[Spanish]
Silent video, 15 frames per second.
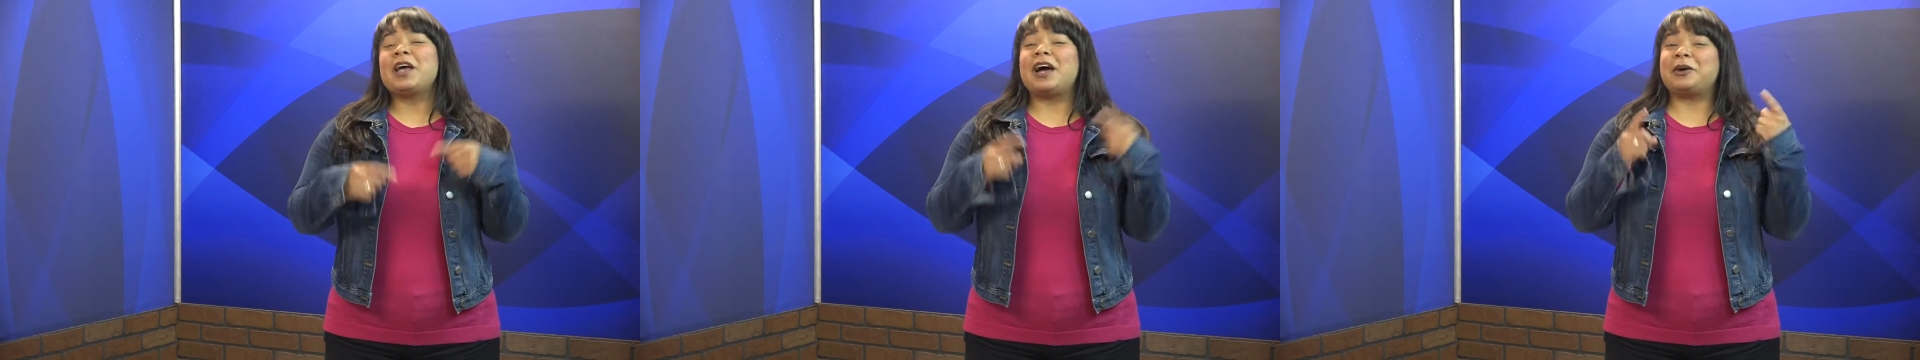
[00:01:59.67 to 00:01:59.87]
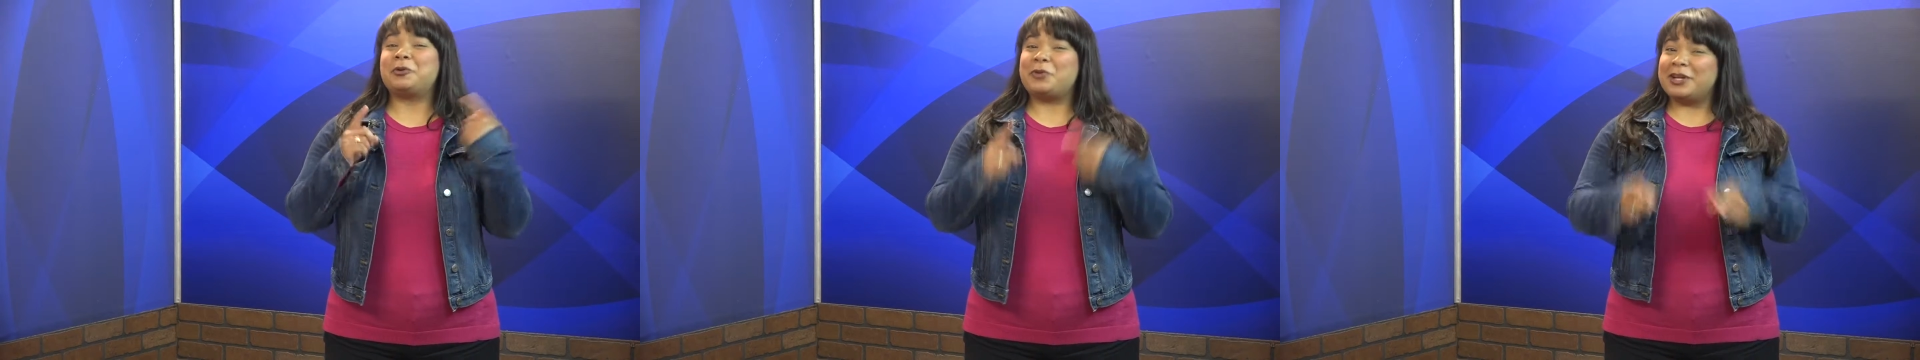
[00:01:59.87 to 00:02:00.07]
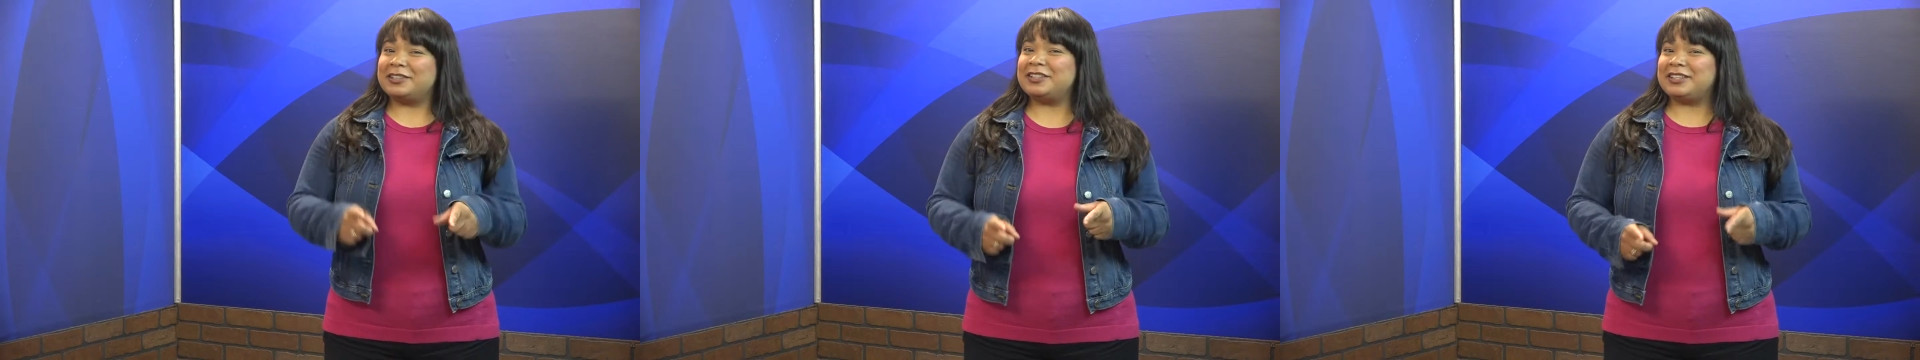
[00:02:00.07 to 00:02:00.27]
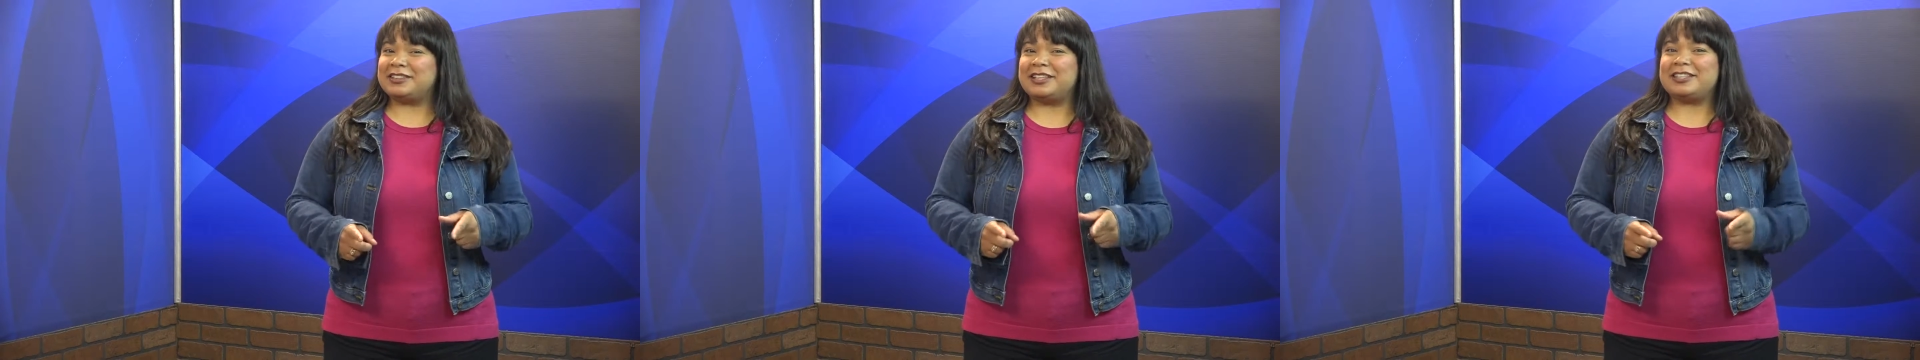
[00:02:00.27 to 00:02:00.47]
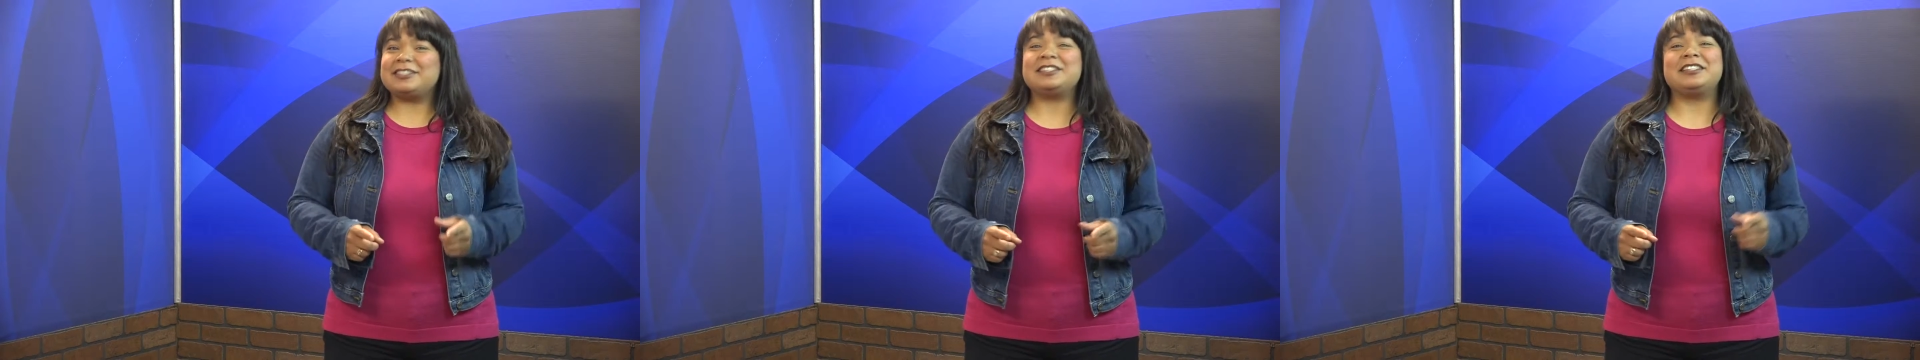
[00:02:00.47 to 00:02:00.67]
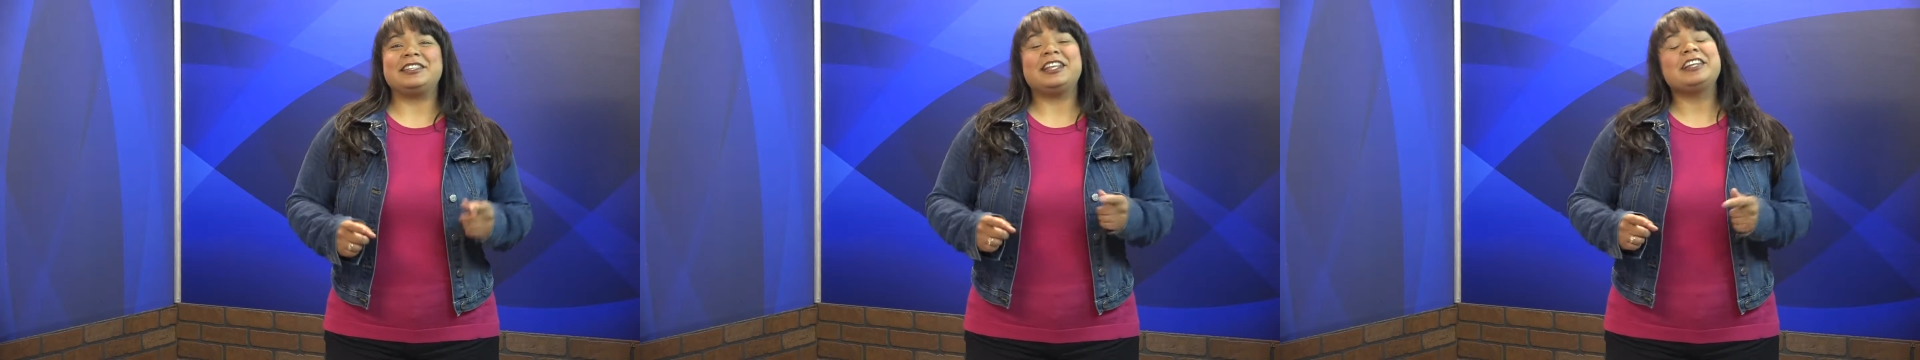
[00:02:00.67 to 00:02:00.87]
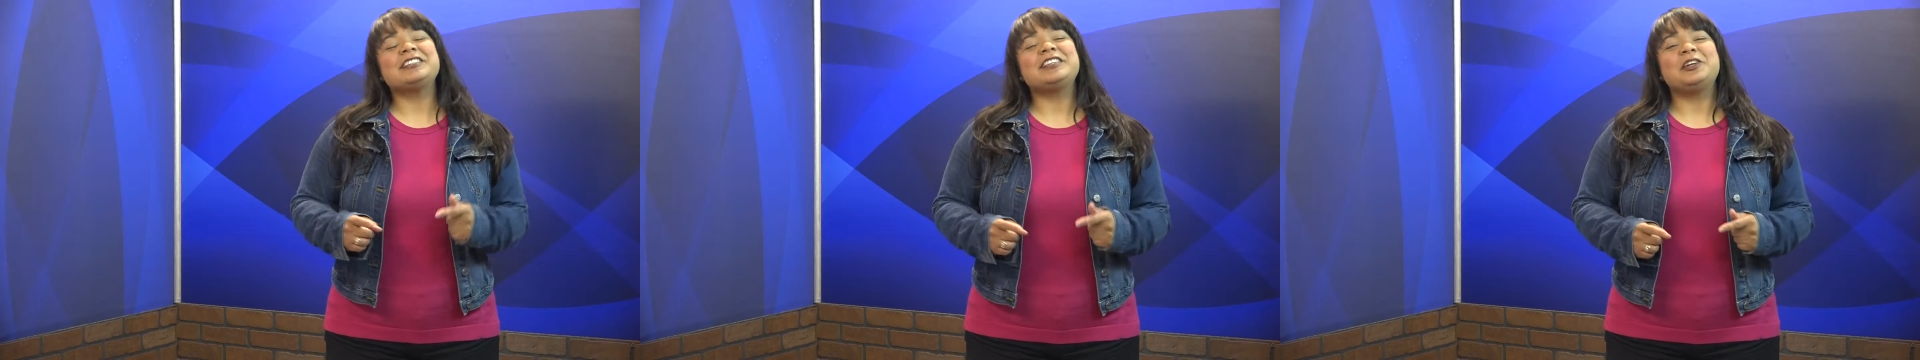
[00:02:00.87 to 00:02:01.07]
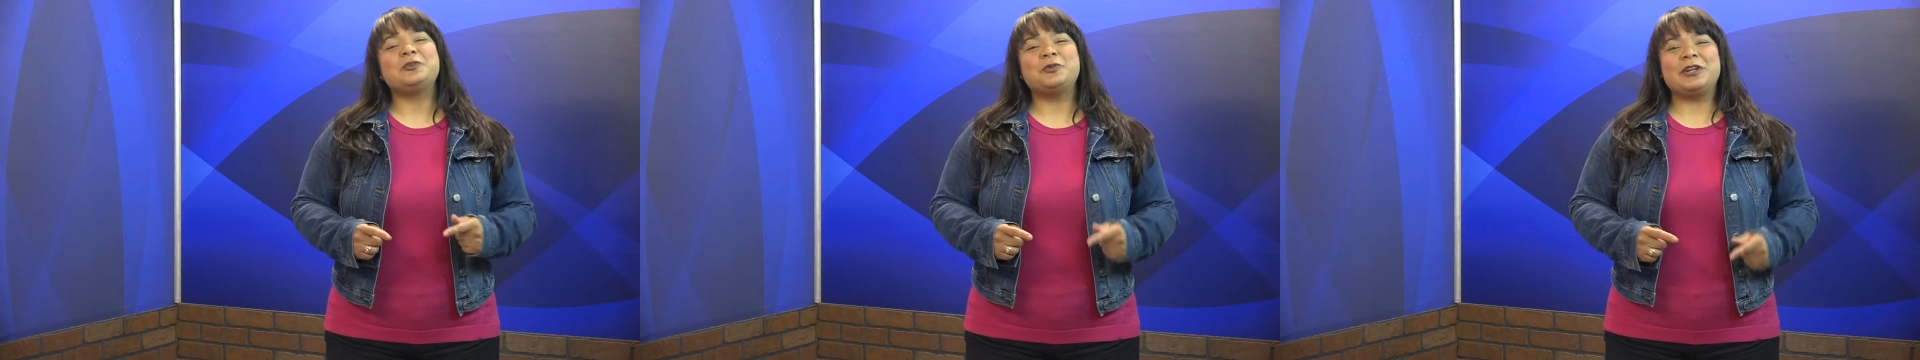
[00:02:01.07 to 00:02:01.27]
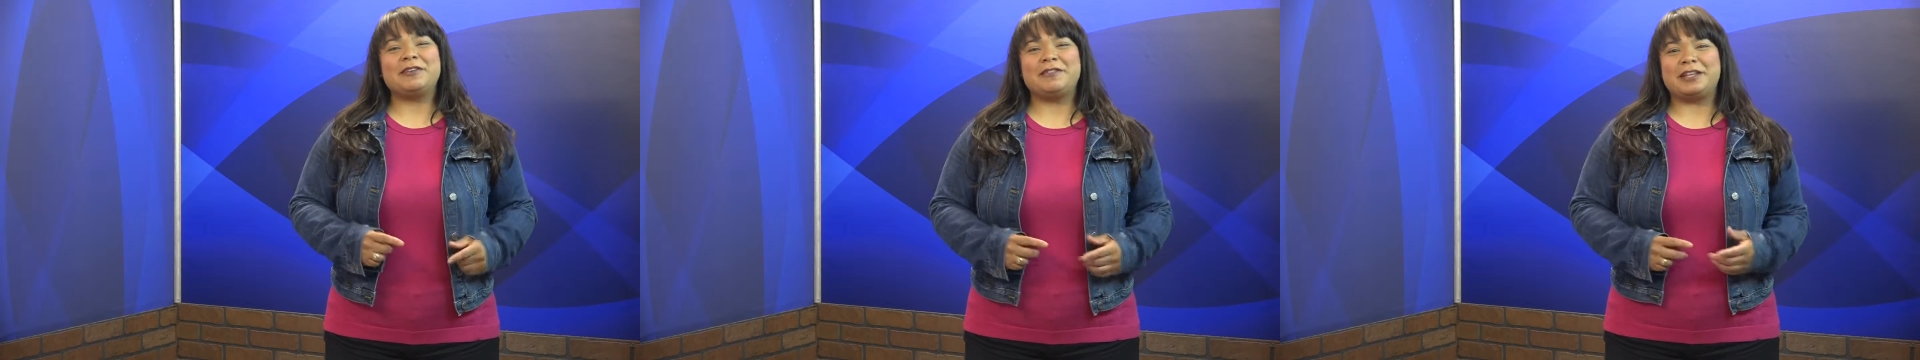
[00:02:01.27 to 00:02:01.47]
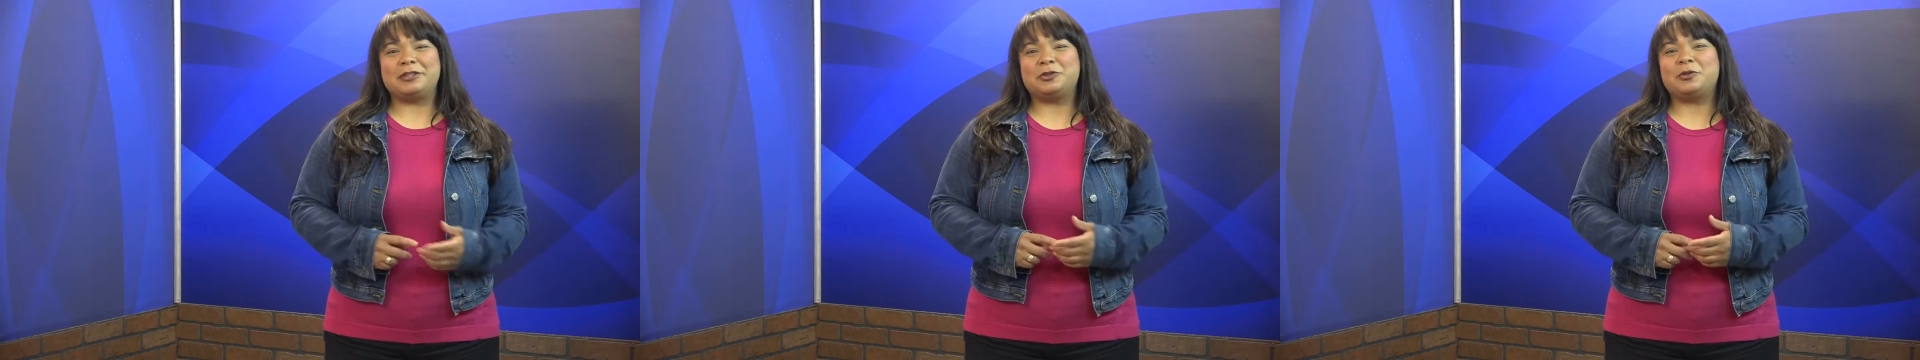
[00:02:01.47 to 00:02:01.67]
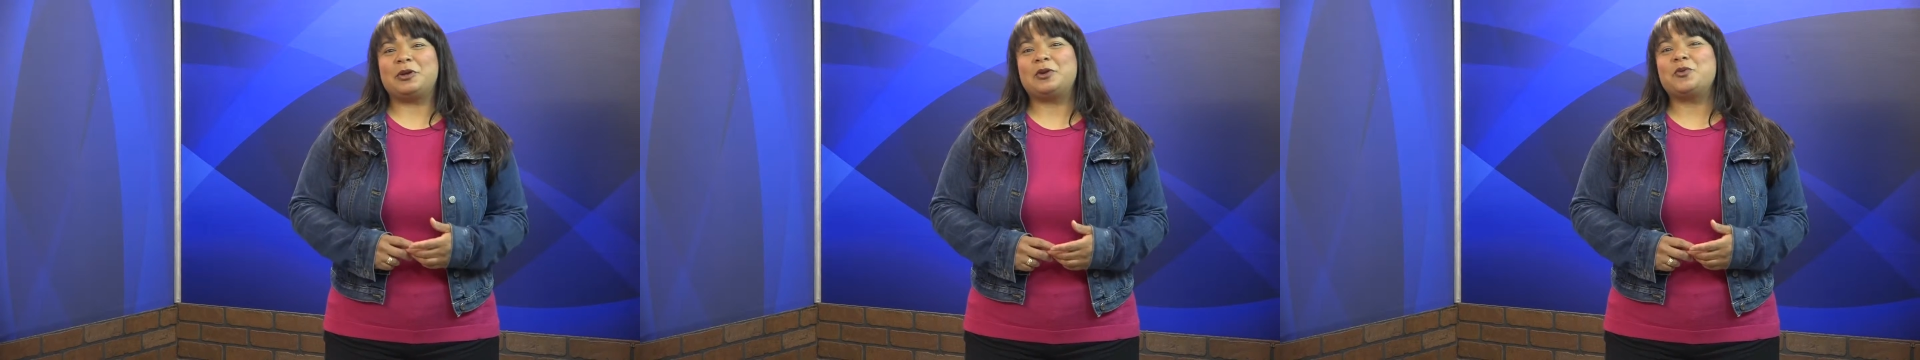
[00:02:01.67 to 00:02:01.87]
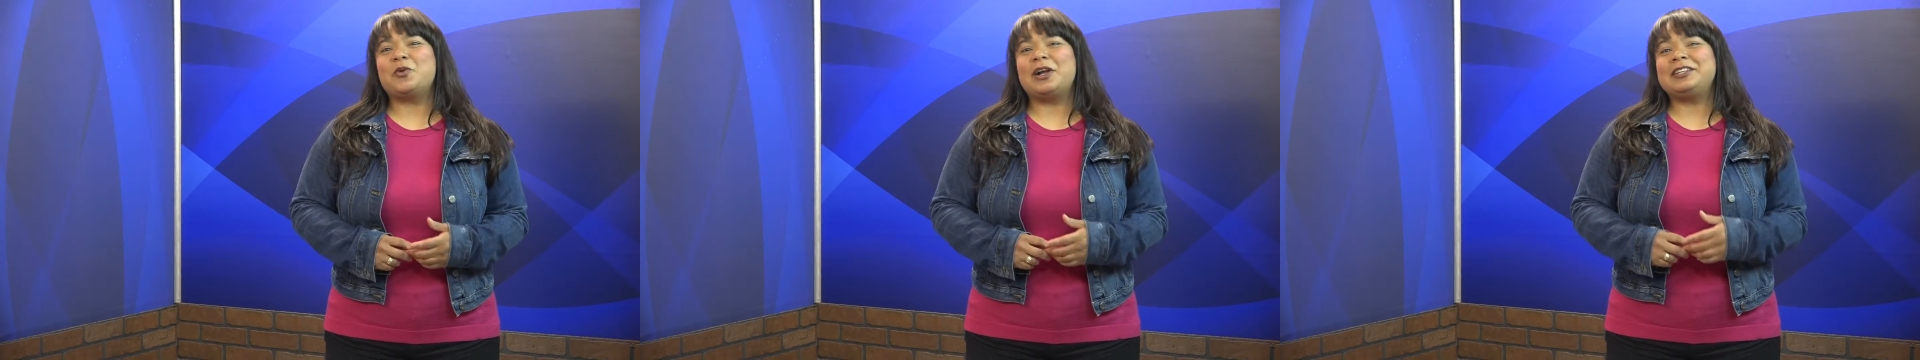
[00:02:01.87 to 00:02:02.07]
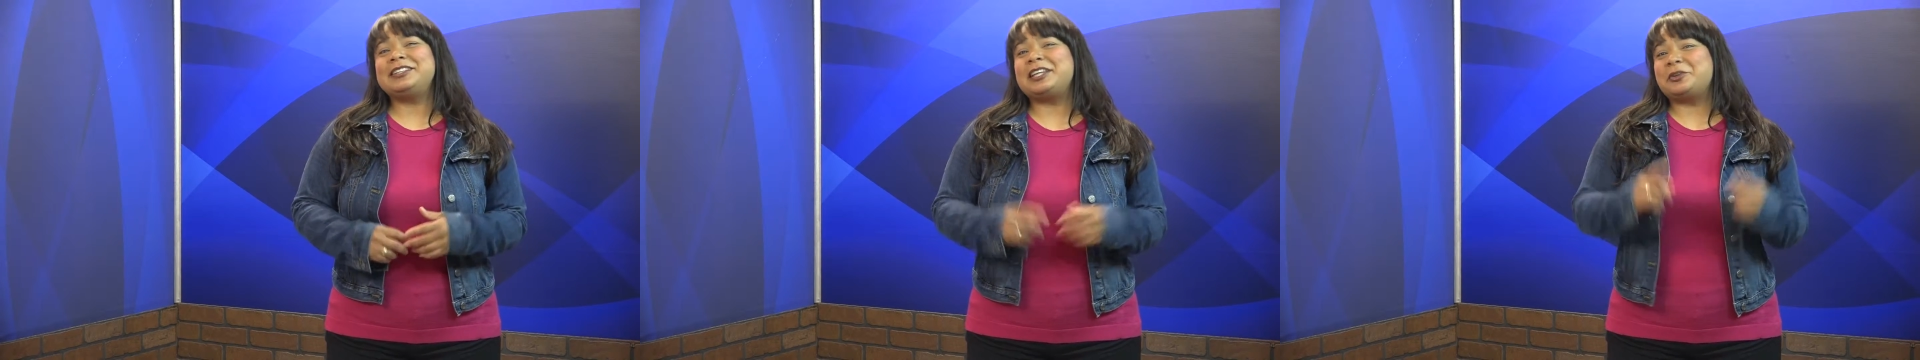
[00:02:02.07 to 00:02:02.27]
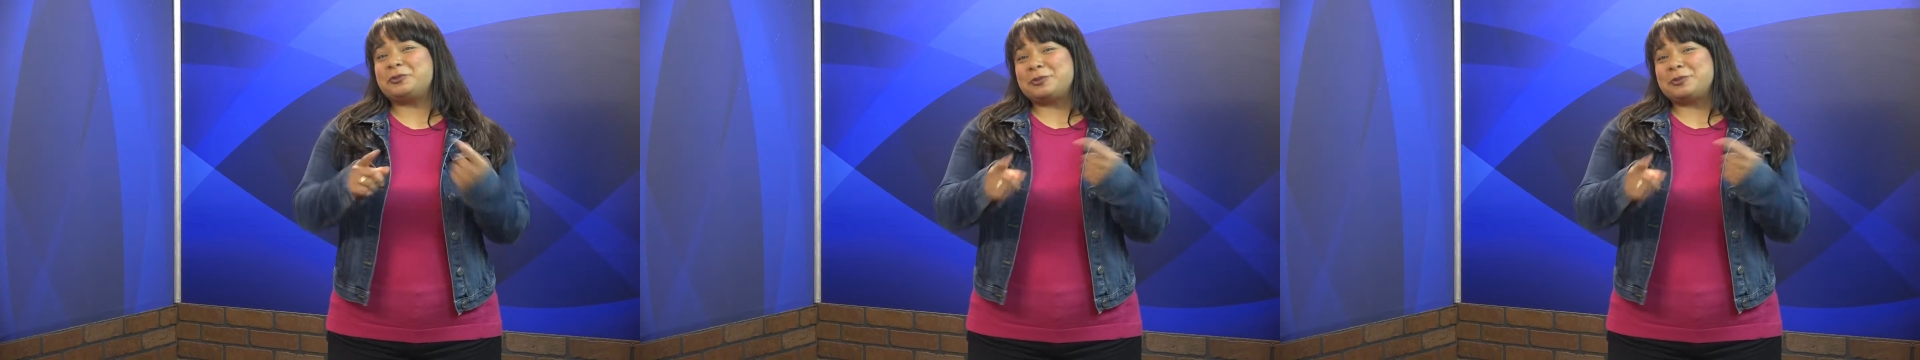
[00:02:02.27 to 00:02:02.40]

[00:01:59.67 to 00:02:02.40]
Acuérdate, si tienes algún evento al cual te